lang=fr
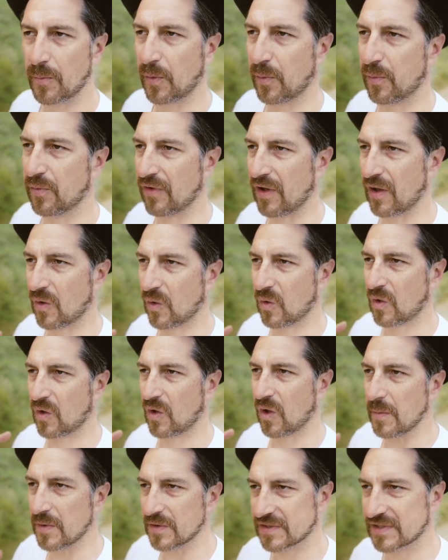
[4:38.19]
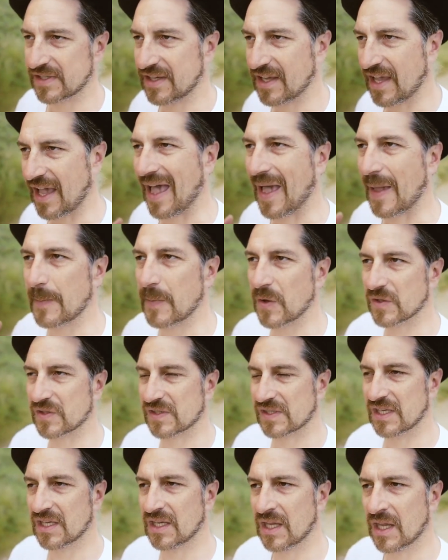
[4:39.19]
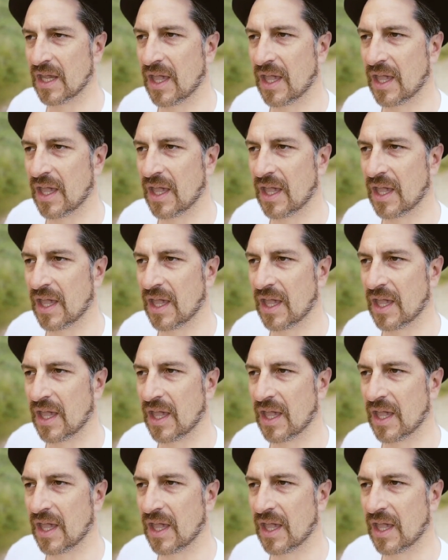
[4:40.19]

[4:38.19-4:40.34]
pour pouvoir commencer à amorcer